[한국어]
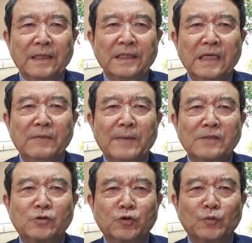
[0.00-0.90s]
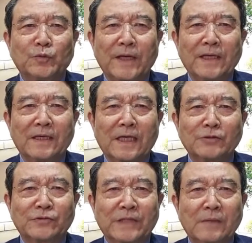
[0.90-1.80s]
일반 주부에
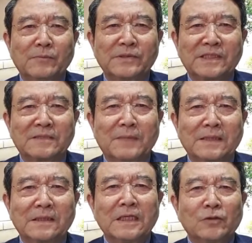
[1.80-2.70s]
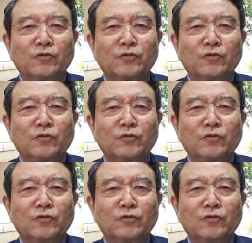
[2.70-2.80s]
이어가지고 젊은 층마저